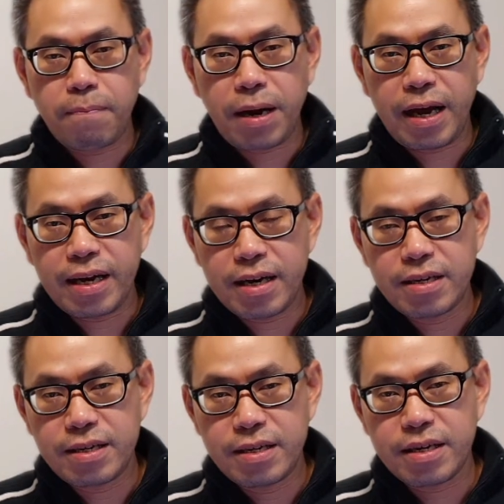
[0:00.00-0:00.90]
pelayanan
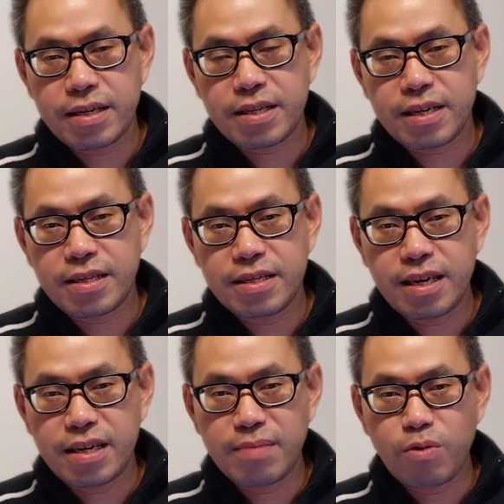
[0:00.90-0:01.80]
dia ketika dia
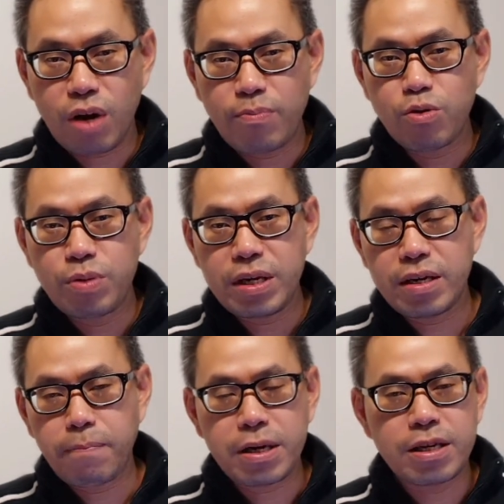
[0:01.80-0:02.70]
ada di muka bumi ini
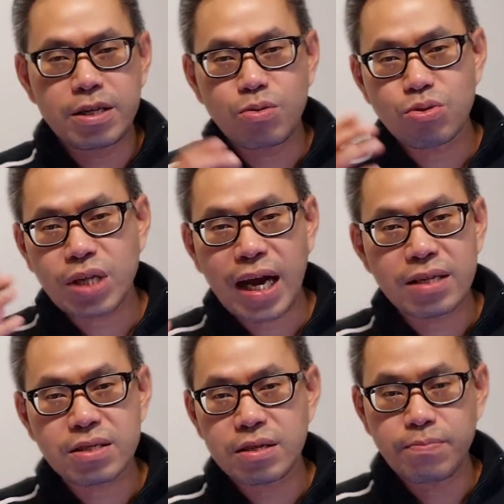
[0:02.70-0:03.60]
begitu
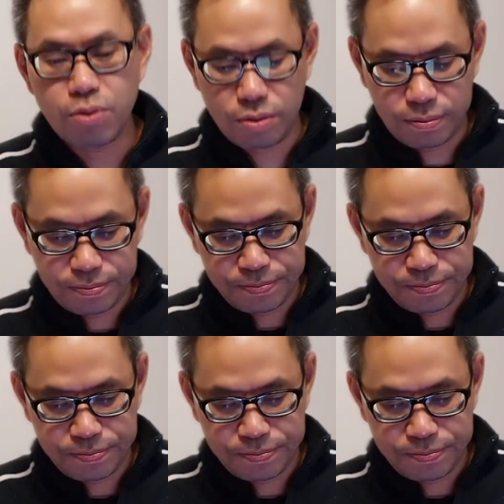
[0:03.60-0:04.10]
sangat sibuk.